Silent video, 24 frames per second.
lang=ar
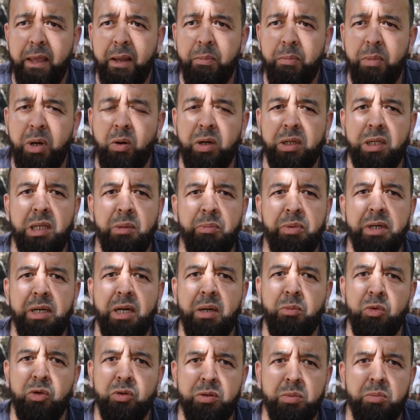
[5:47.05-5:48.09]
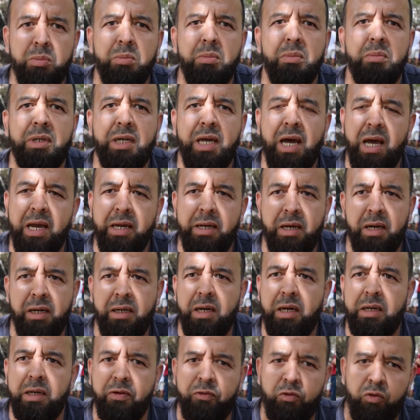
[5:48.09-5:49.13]
مواد البناء كاينه
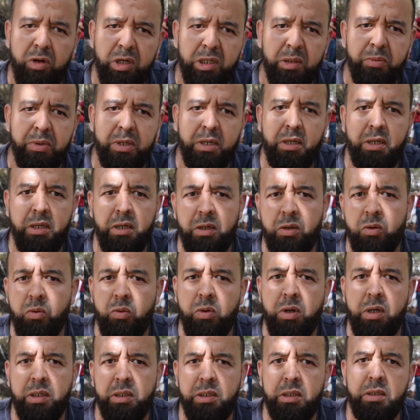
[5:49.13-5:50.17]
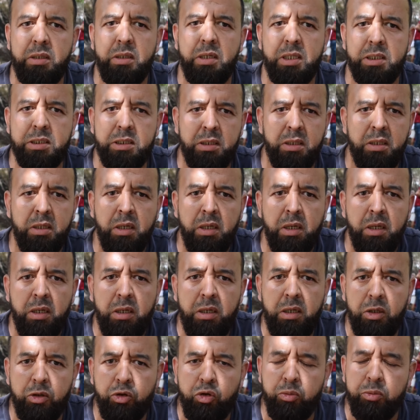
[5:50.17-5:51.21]
كاينه في ولاد بالرحيل وكاينين الناس
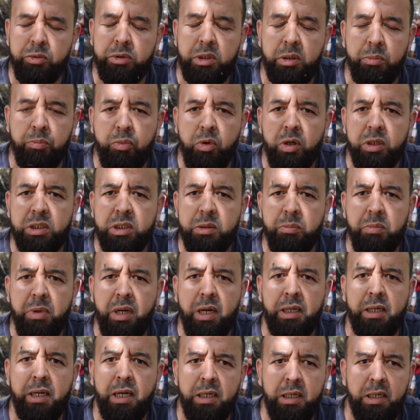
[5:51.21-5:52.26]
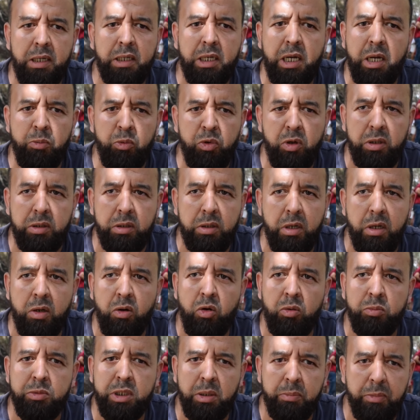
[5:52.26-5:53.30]
اللي عندهم الدبوات تما كاينين الكاميوات
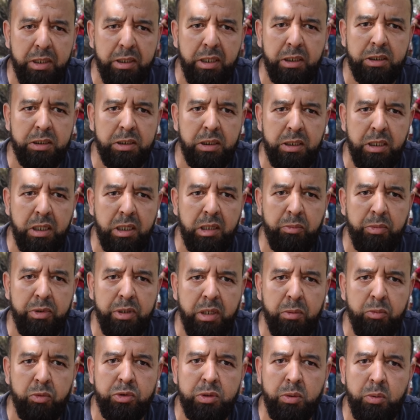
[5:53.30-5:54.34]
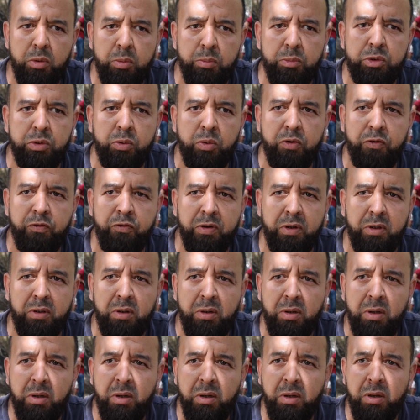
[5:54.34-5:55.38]
ديالهم زعما داك الشيء ديال البناء متوفر
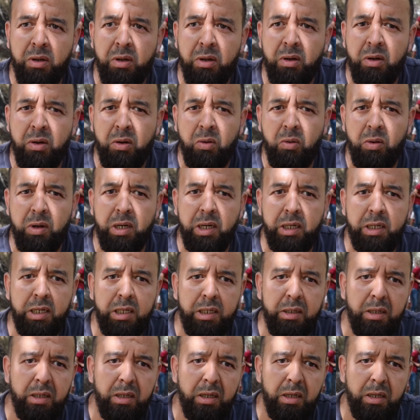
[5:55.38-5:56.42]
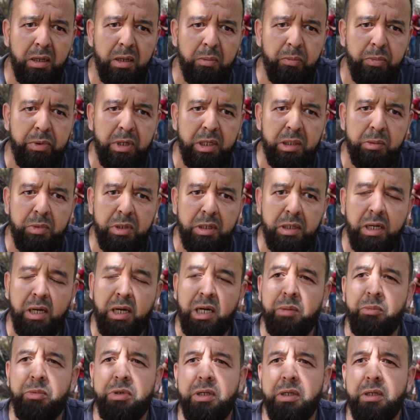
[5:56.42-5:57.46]
ولكن آه، بنادم اللي
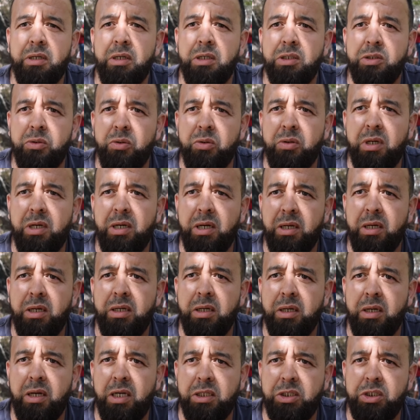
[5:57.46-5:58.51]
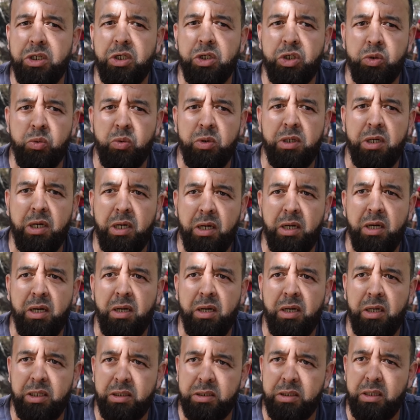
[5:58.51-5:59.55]
غيبني راسو راه غتجي
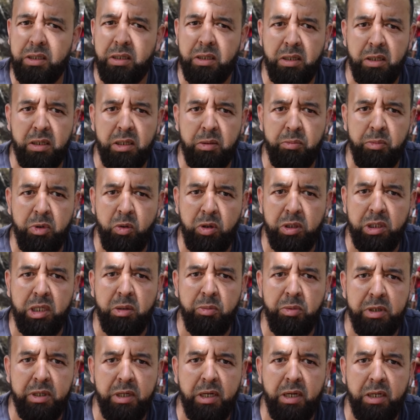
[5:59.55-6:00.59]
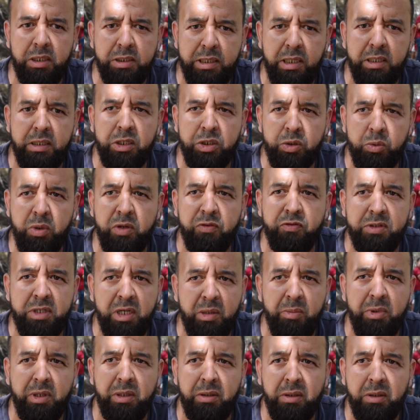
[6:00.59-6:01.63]
شويه حيت آه، مواد البناء زايده شويه في
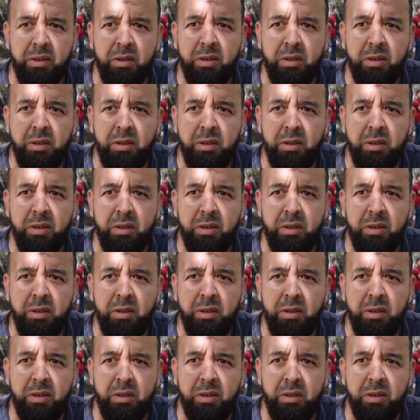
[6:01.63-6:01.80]
الثمن